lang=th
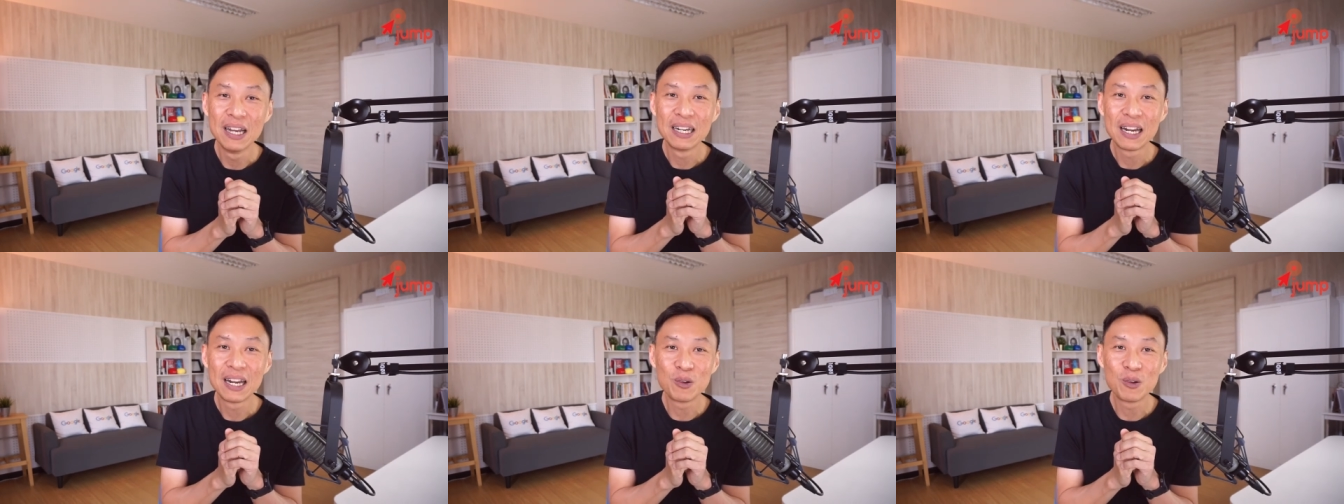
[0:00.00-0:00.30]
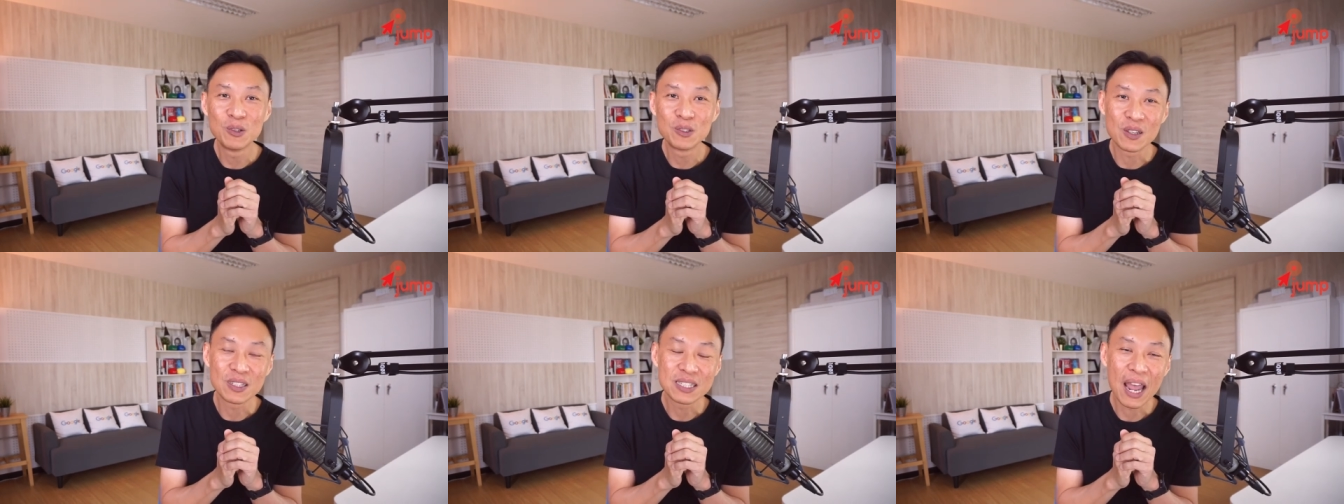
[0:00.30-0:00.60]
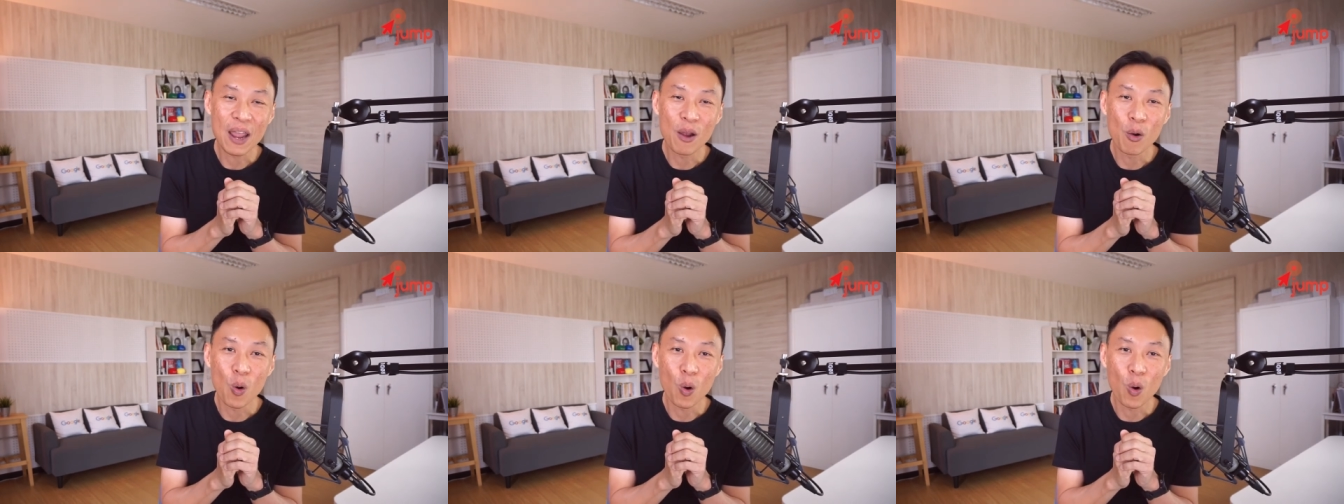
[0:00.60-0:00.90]
ถ้าคุณสนใจ
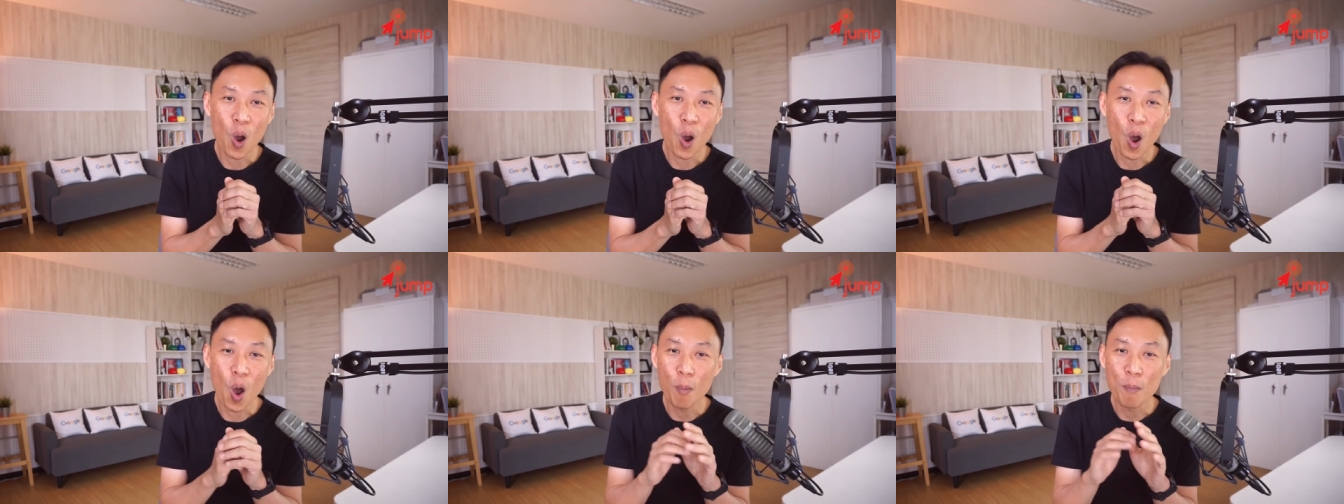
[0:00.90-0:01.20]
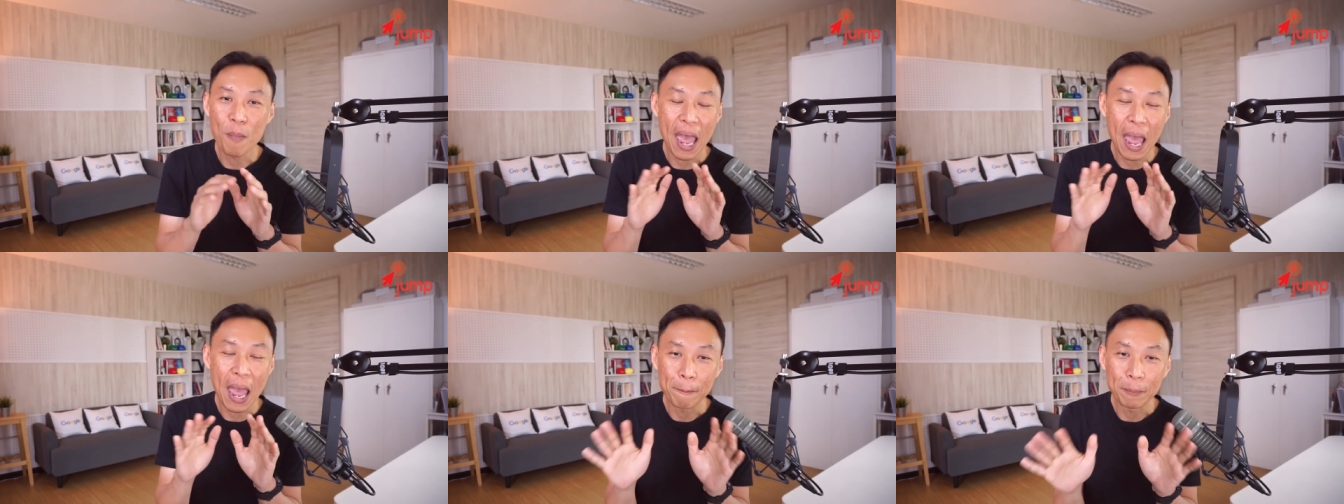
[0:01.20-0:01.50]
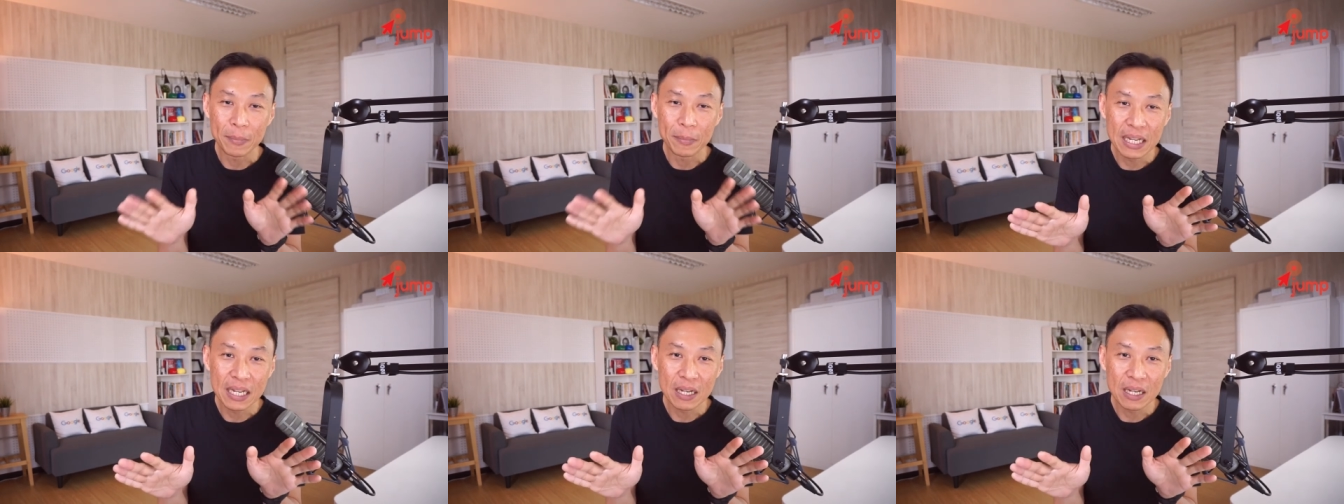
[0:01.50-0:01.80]
หัวข้อแบบ
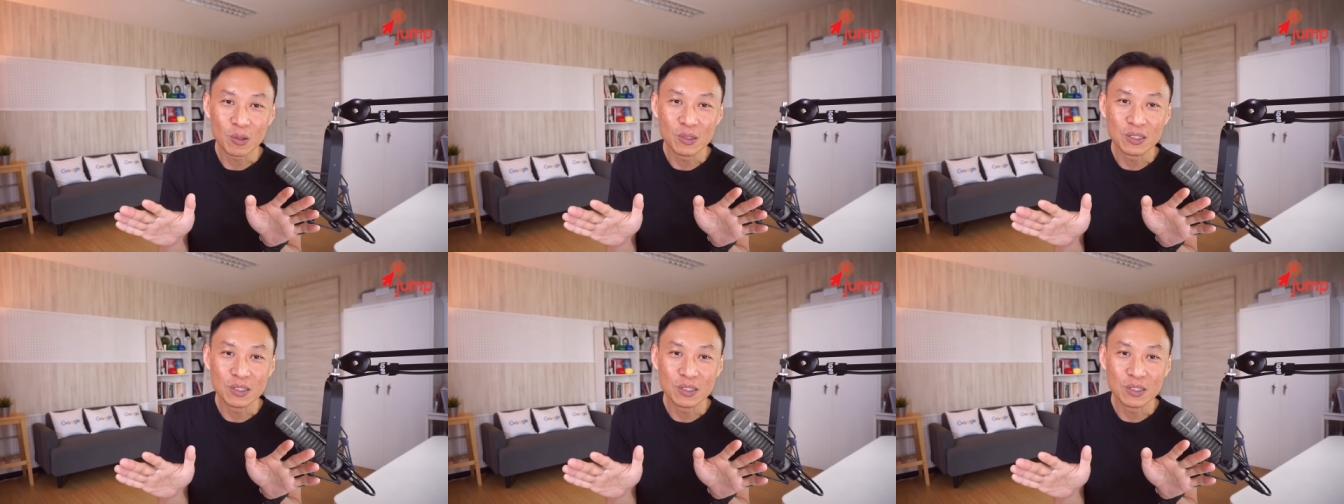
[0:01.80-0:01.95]
นี้คุณ